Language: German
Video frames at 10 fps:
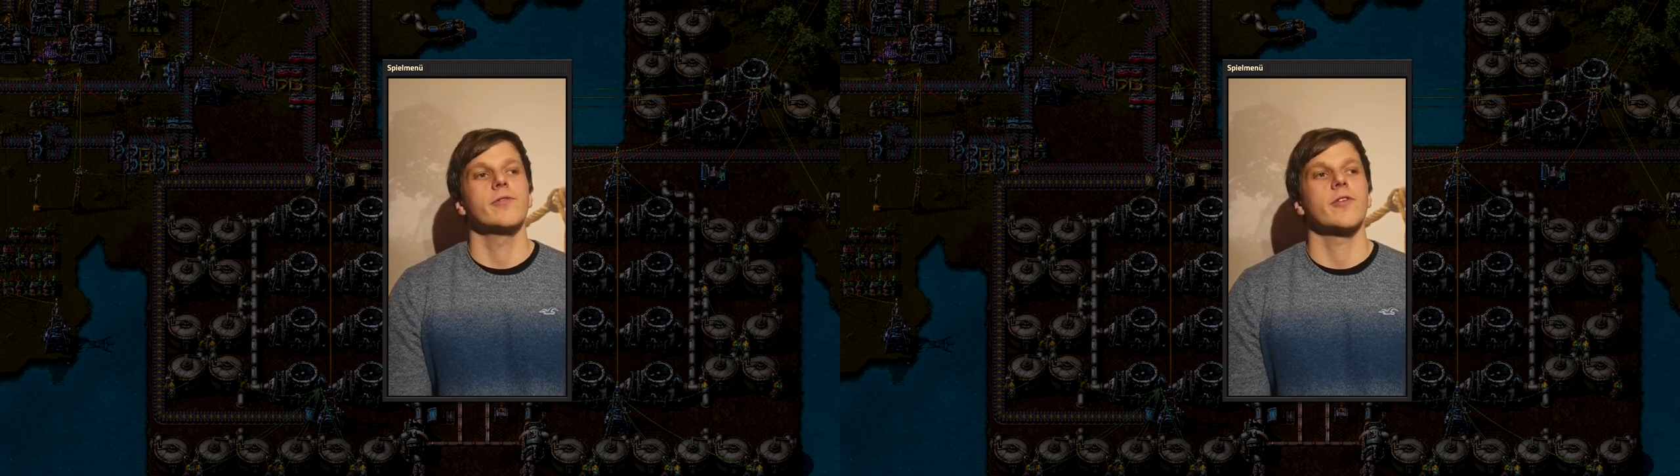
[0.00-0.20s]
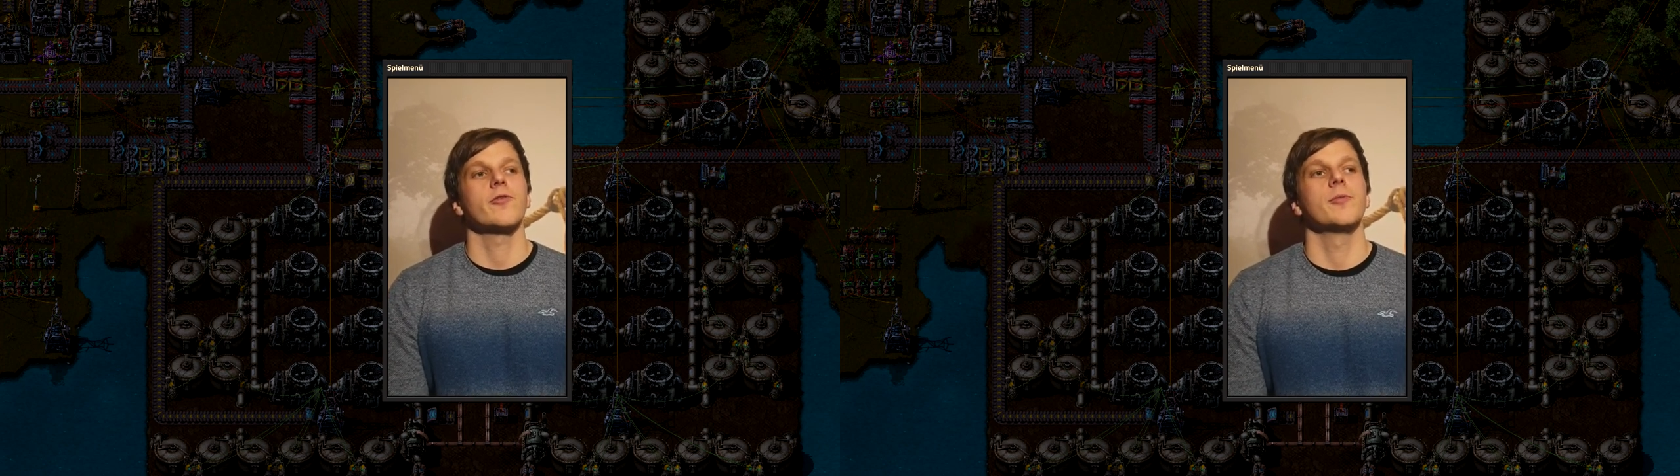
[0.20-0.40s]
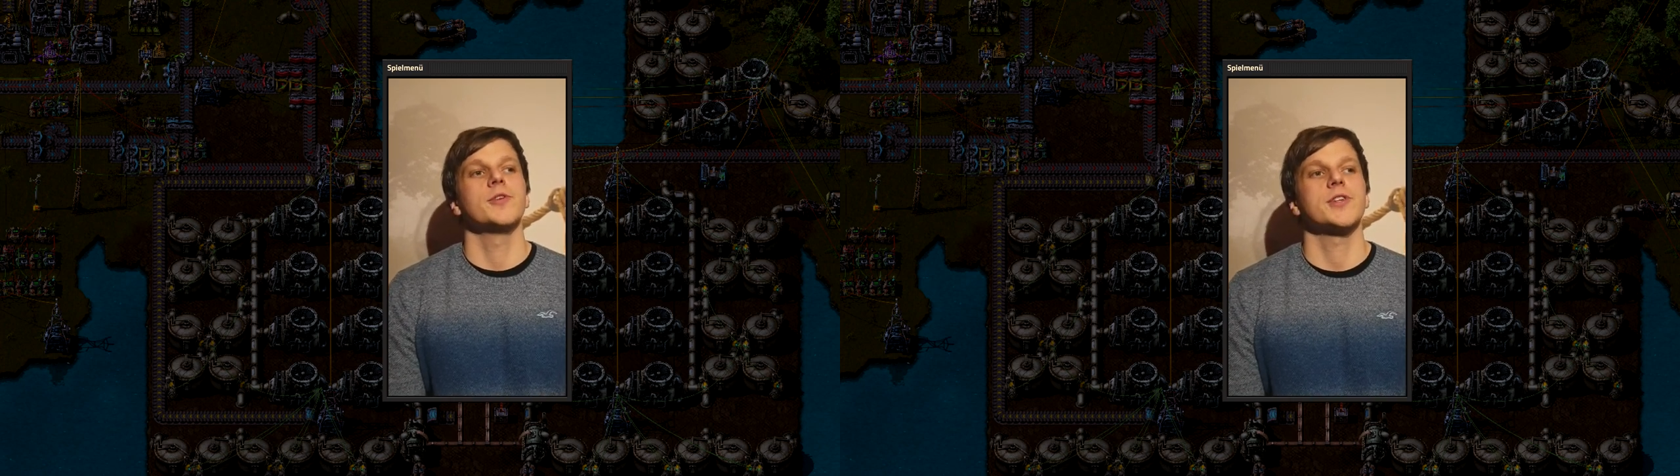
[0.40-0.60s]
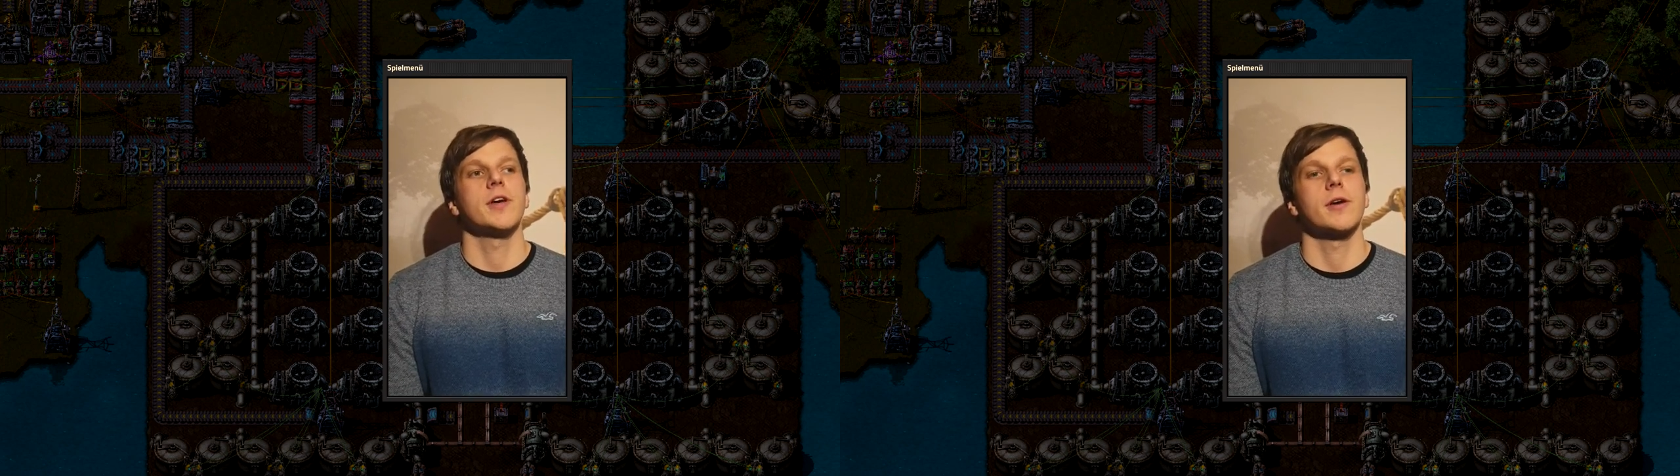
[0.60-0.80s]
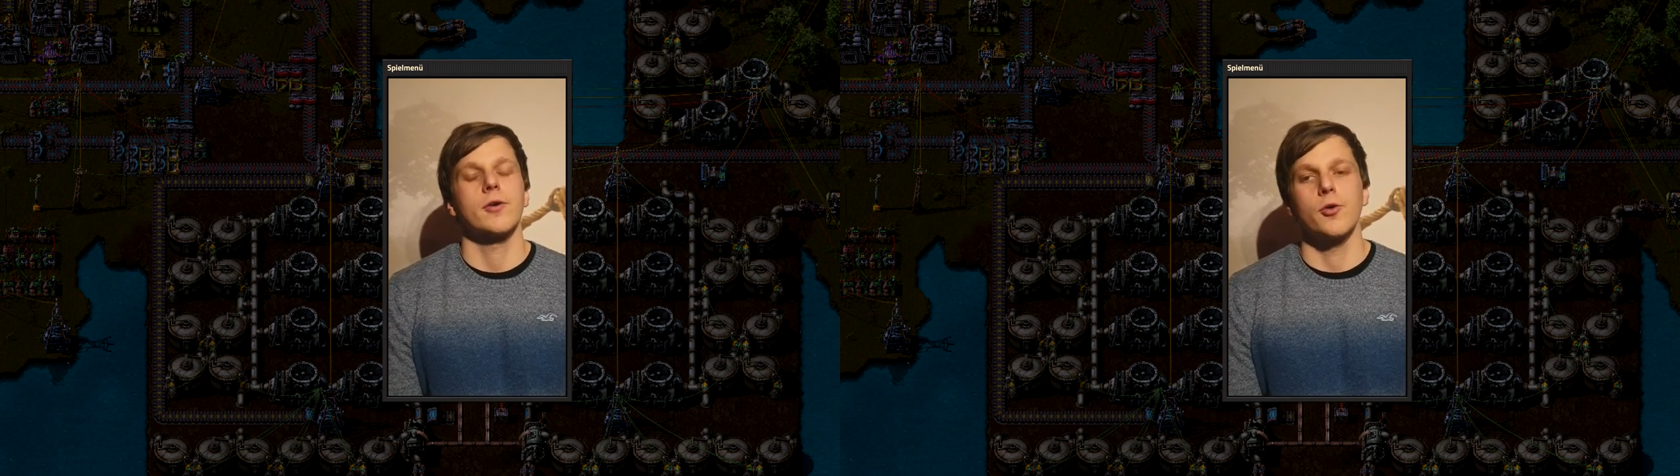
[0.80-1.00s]
was für mich
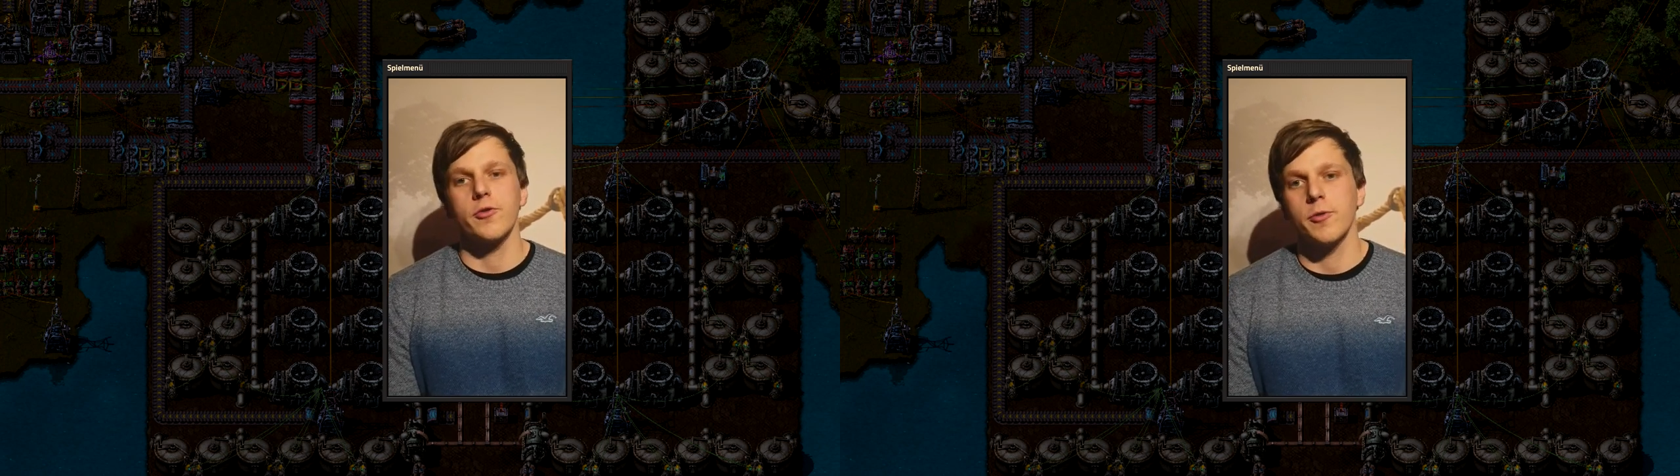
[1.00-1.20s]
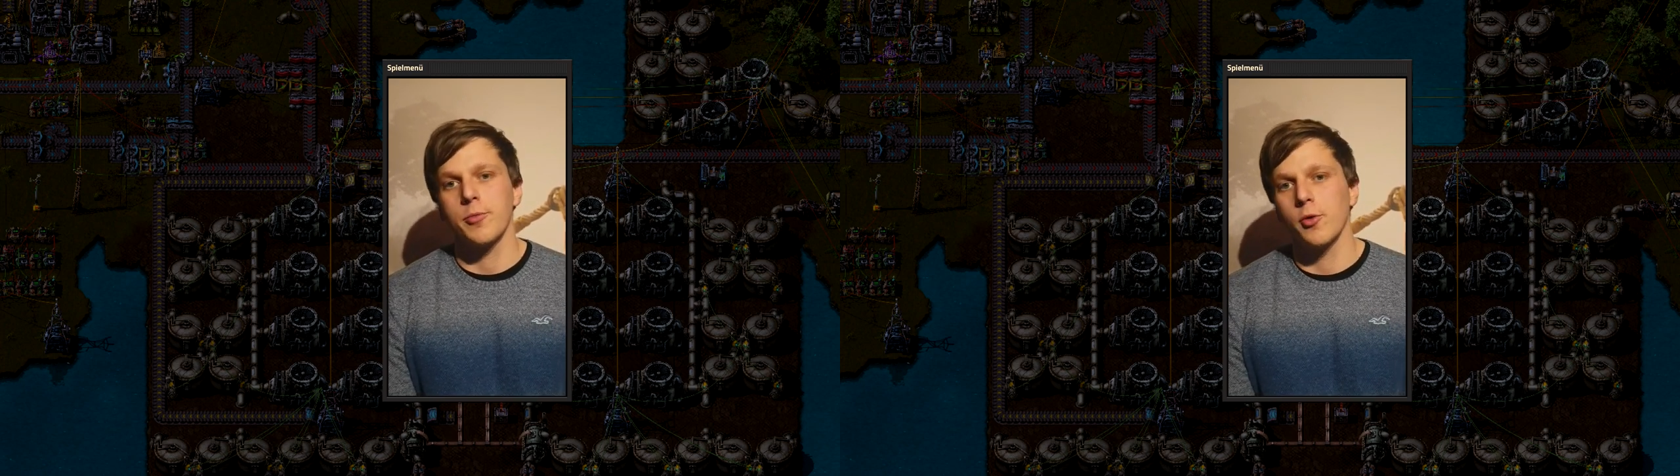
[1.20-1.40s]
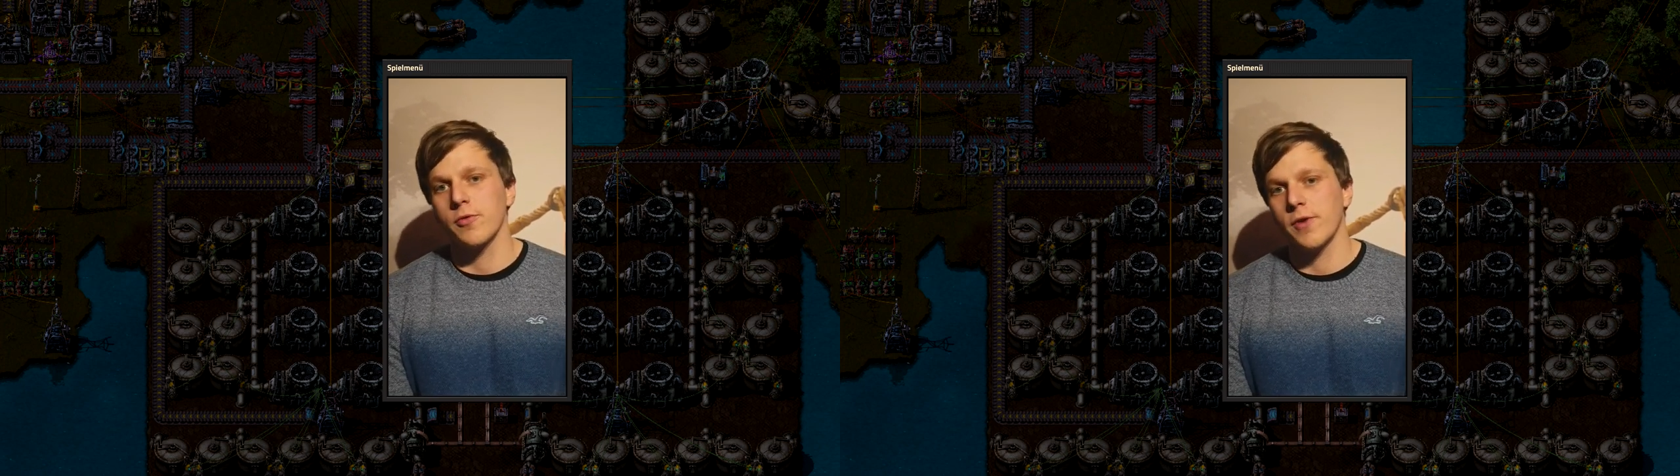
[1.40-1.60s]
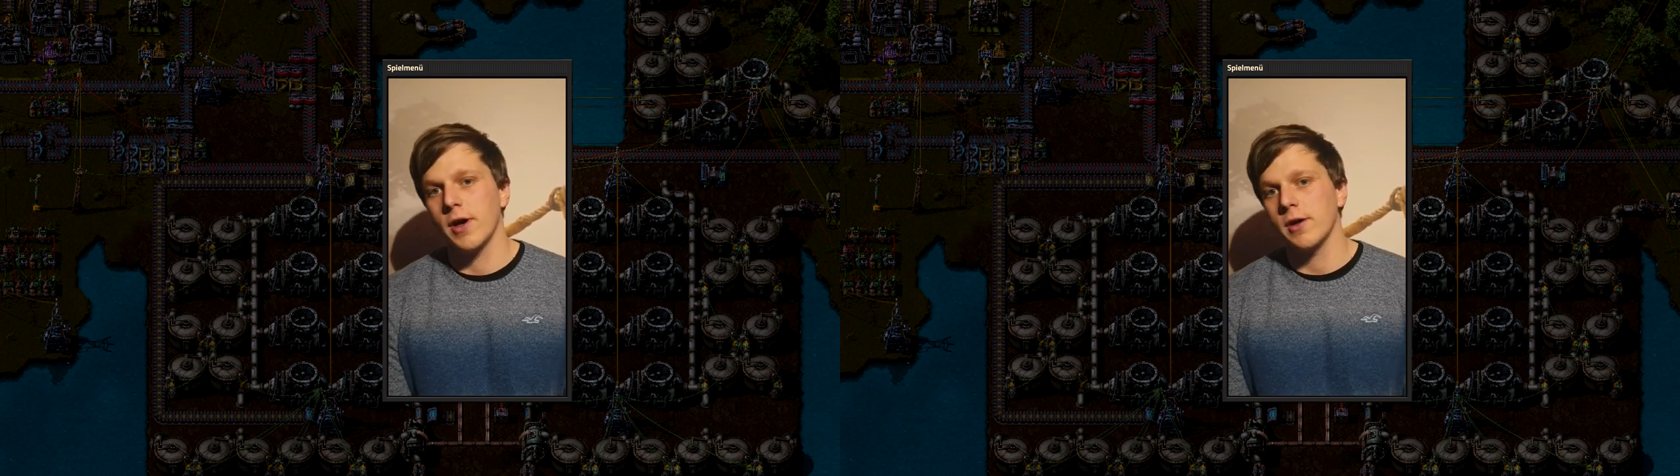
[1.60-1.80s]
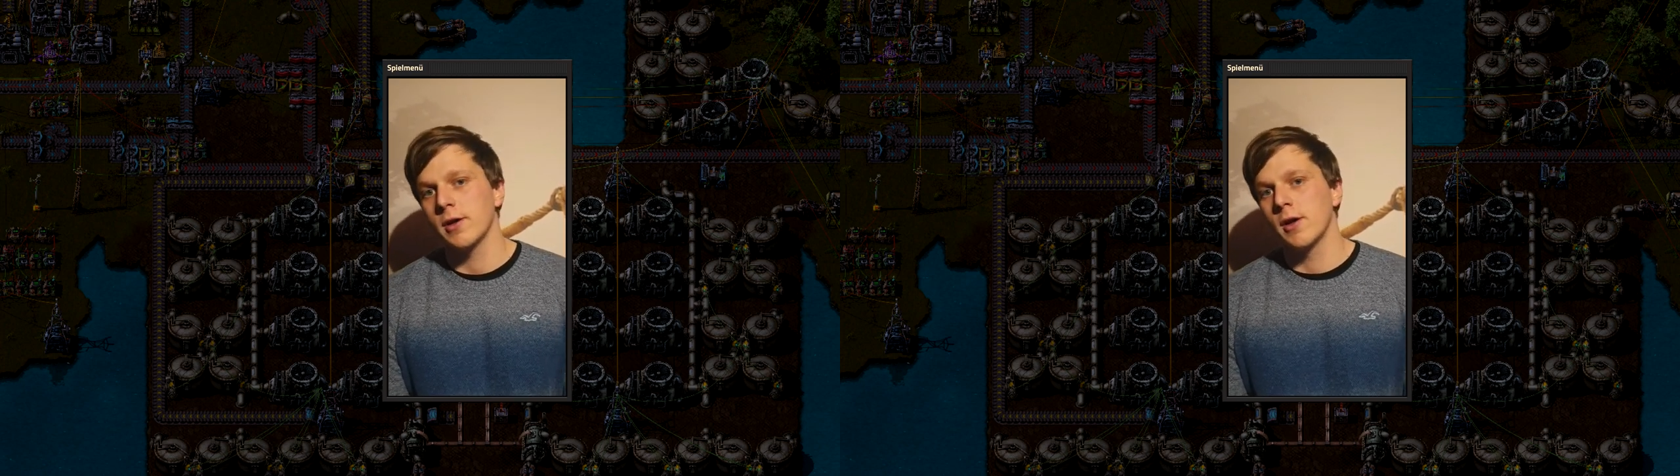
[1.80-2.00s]
der größte Punkt
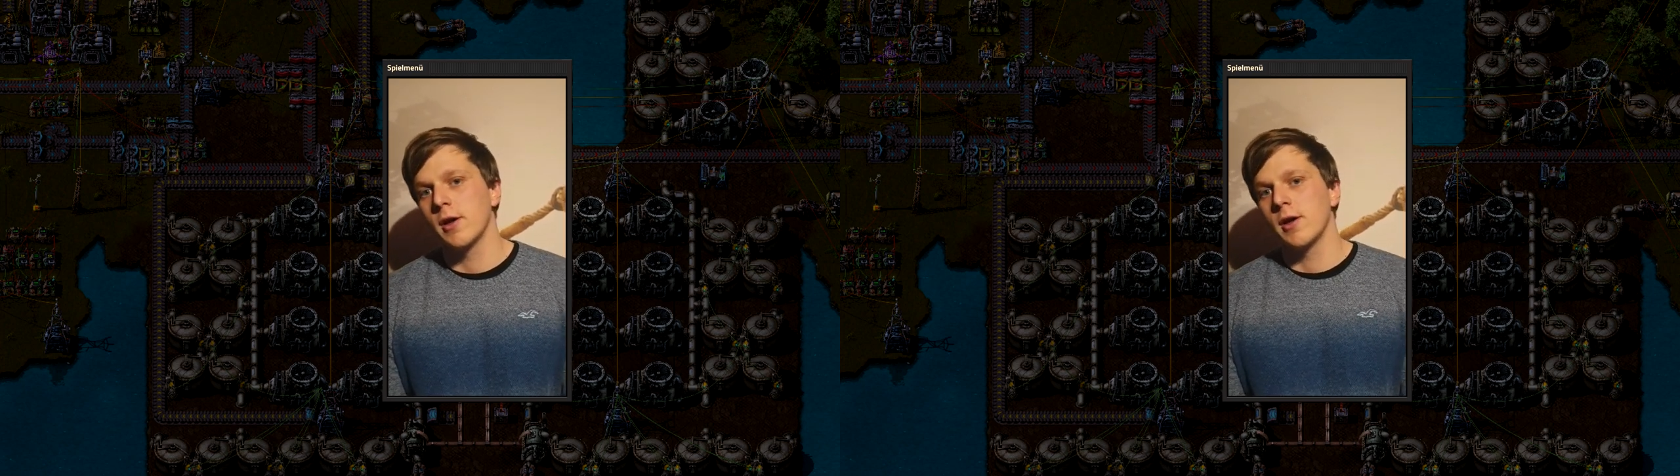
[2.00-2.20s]
war,